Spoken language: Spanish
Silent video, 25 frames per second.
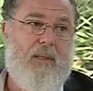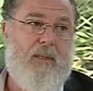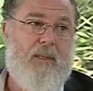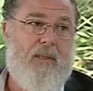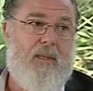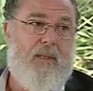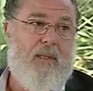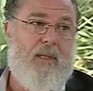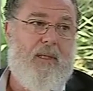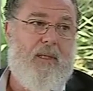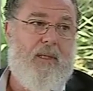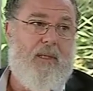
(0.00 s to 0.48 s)

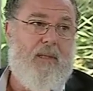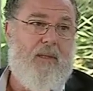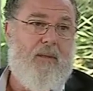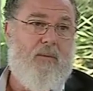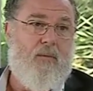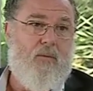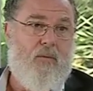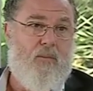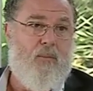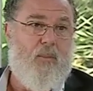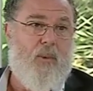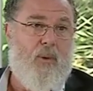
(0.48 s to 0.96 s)
de
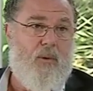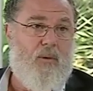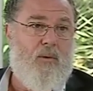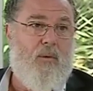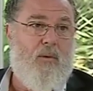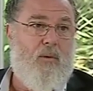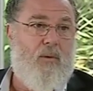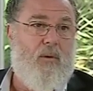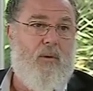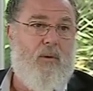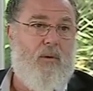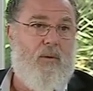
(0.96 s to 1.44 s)
un
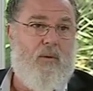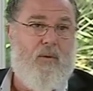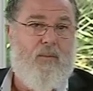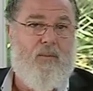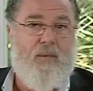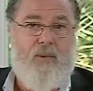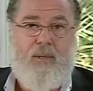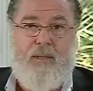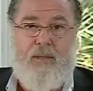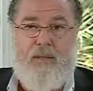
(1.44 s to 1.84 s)
protocolo como